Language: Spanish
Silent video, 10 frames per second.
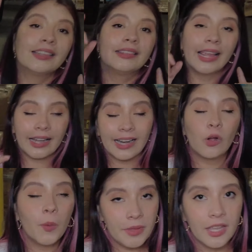que te
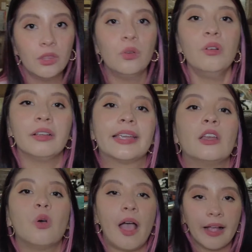recomiendo
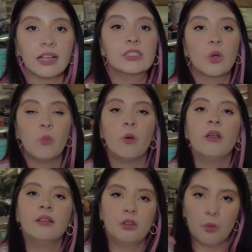que lo hagas como
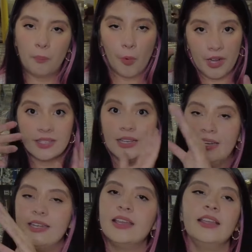lo pones en
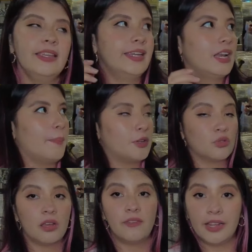línea y que la
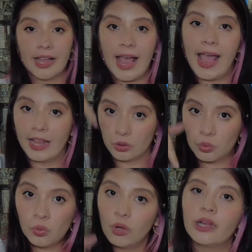persona venga a
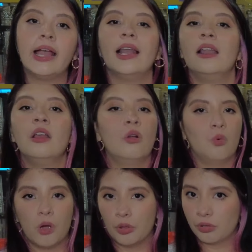tu local
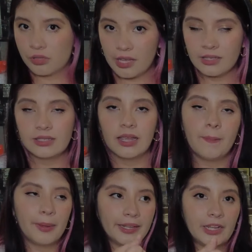o a donde ustedes
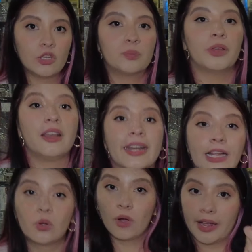desean para que ellos puedan
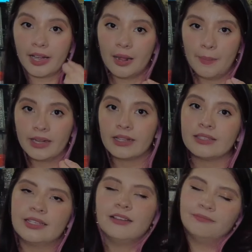recoger la
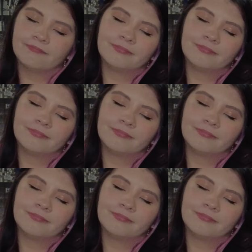mercancía